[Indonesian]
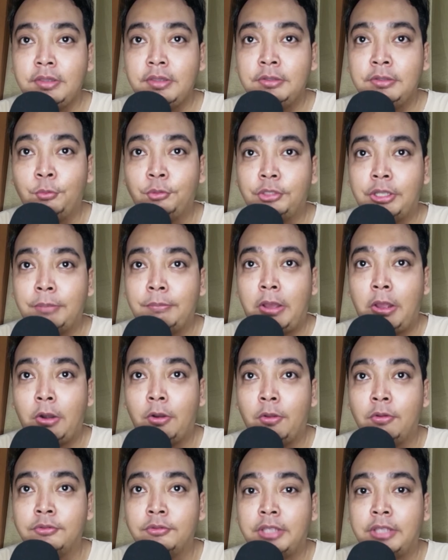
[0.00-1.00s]
terutama
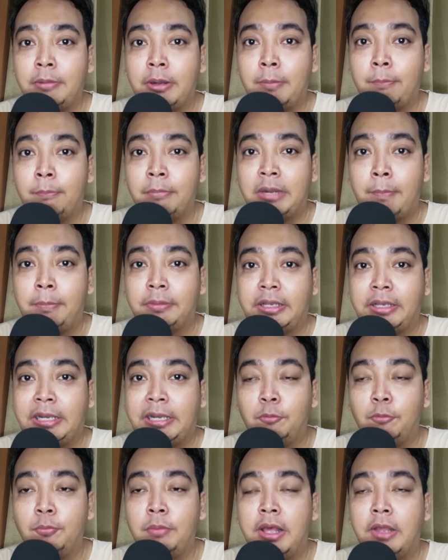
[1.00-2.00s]
kalau saya mendapatkan
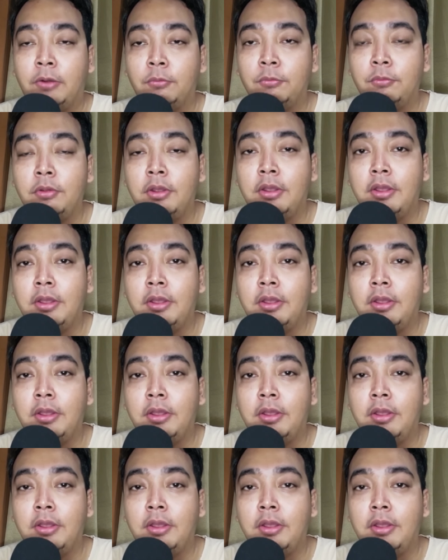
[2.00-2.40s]
ilmu baru